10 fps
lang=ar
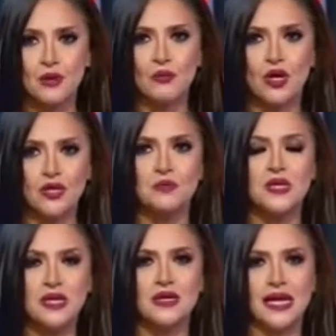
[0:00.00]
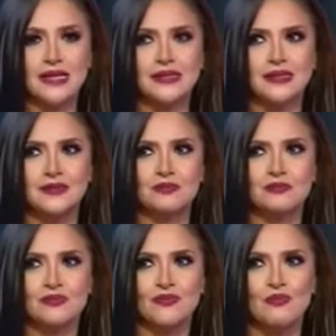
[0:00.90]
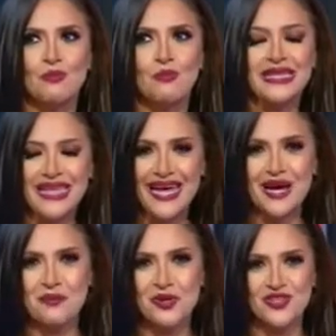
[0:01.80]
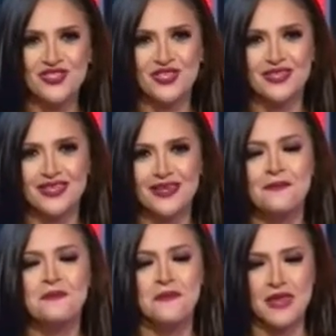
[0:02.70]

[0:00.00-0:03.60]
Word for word: مرت ب يعني متاعب اقتصادية